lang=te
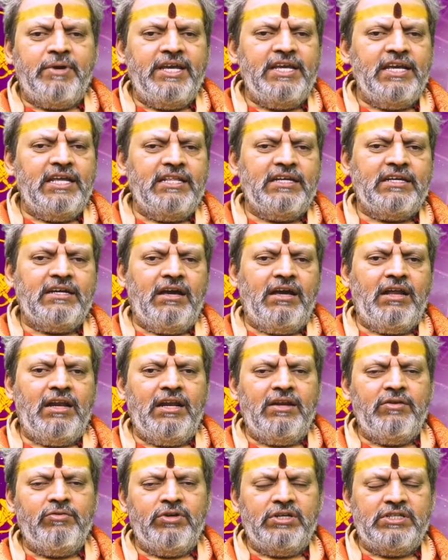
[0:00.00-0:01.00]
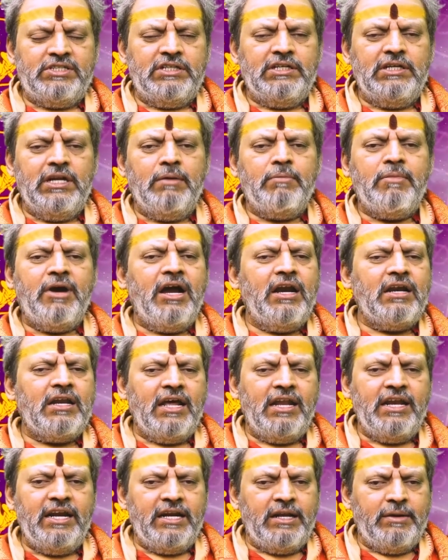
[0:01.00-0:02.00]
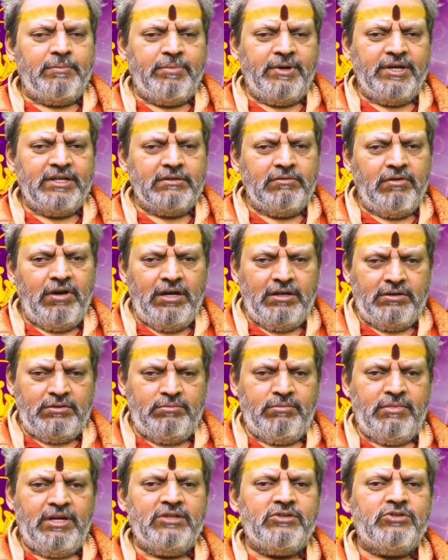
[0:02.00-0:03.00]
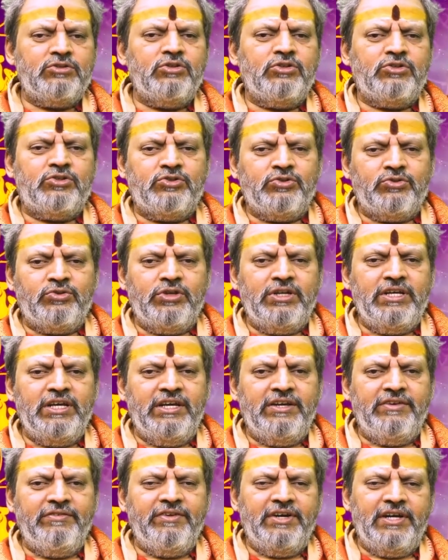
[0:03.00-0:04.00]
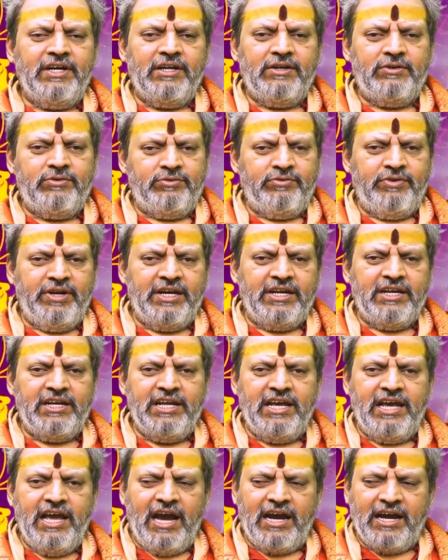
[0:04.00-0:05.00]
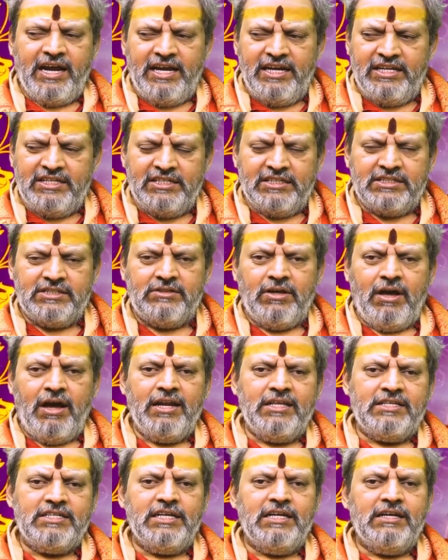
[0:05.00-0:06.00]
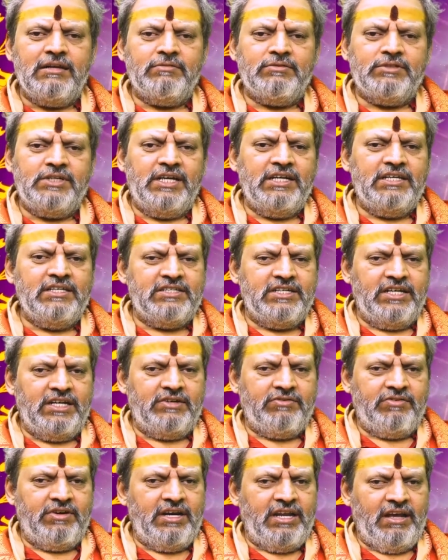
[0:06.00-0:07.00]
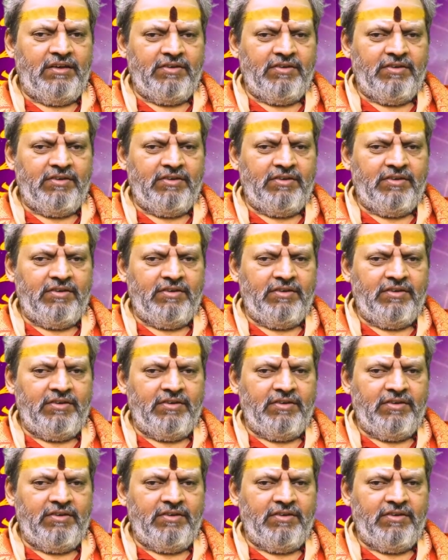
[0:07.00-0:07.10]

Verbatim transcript: పై అధికారులను ఒక చిన్న మాట అనేటప్పటికీ వాళ్లకు మనసు నొచ్చుకొని వీళ్ళను వెంటనే అక్కడి నుంచి స్థానచలనం చేయించేటువంటి